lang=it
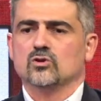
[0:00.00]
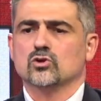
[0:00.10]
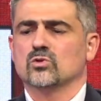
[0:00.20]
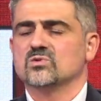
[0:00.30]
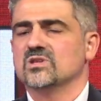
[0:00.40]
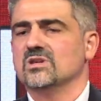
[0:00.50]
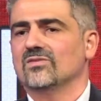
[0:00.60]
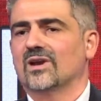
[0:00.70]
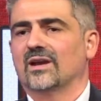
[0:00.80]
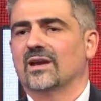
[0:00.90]
Ciò non
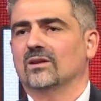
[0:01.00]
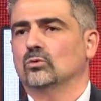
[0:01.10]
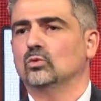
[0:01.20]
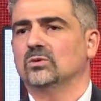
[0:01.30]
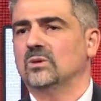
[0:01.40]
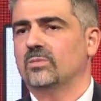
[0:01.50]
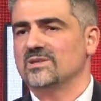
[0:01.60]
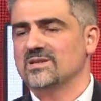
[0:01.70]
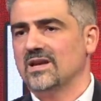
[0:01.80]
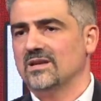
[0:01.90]
significa che a tutti i
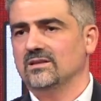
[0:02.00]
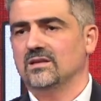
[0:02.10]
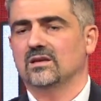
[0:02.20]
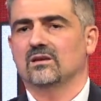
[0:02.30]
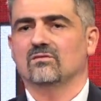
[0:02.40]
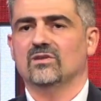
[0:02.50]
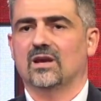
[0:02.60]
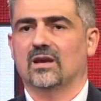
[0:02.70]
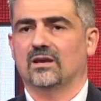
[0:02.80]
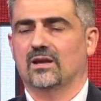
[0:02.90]
pazienti
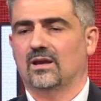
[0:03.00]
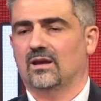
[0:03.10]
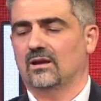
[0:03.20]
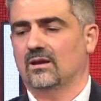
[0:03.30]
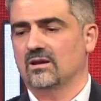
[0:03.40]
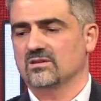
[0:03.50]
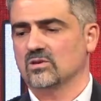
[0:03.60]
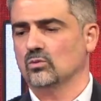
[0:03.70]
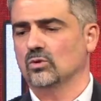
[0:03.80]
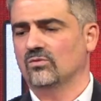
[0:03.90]
viene eh,
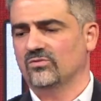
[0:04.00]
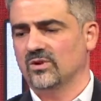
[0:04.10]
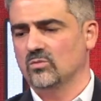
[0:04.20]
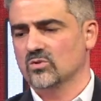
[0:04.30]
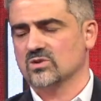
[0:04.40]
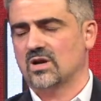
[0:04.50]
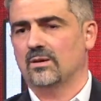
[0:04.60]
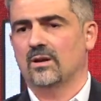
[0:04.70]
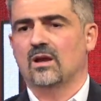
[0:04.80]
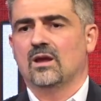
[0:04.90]
seguito il
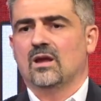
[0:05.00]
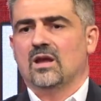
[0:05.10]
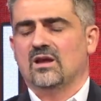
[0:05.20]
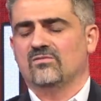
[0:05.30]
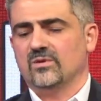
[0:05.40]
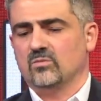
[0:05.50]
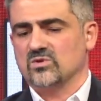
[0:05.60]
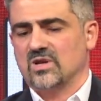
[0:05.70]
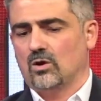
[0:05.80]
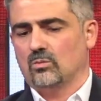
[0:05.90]
fibroscan. Il
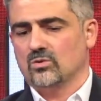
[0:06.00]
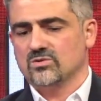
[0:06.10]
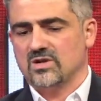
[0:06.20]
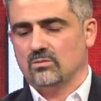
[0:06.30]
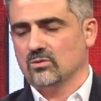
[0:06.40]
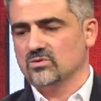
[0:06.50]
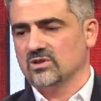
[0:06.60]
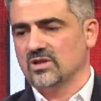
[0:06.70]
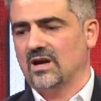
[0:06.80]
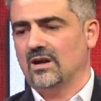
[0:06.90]
fibroscan lo possiamo
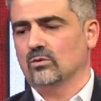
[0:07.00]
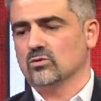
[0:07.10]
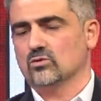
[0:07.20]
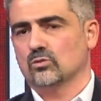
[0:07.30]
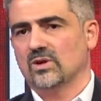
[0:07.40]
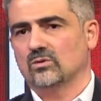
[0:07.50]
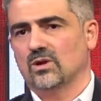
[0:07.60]
considerare uno strumento